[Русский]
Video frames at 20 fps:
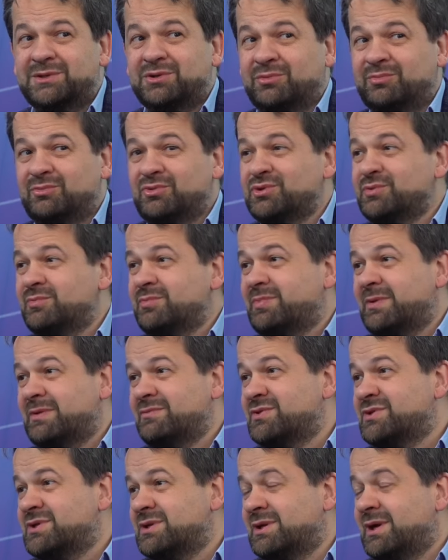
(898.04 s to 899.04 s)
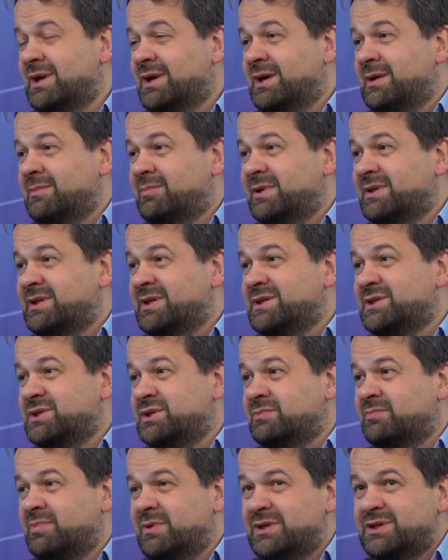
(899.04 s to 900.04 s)
он может быть повышен по
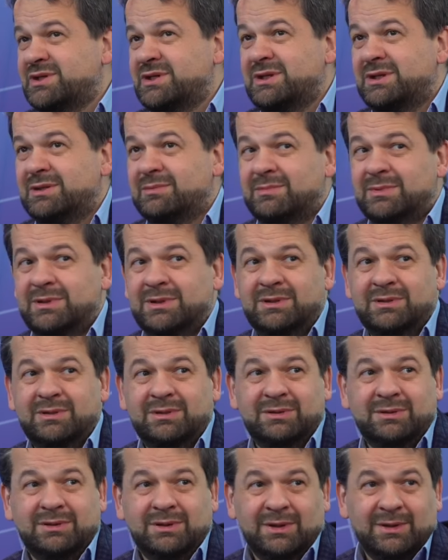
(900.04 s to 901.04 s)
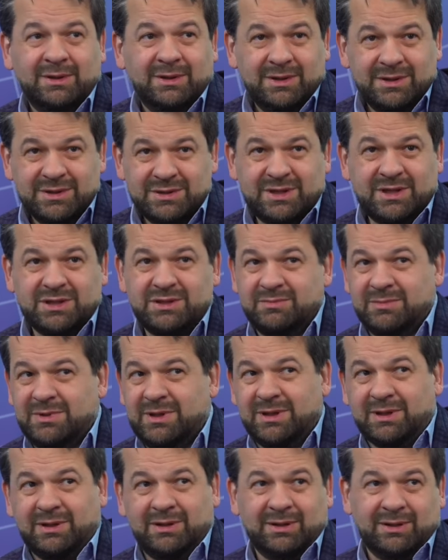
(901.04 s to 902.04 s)
тысяче причинам, и, скажем
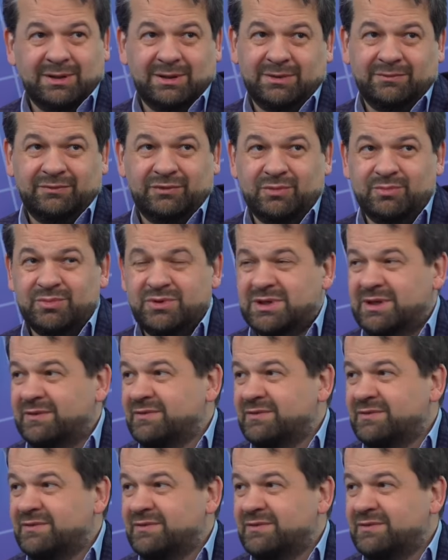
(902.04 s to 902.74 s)
так, э, в том числе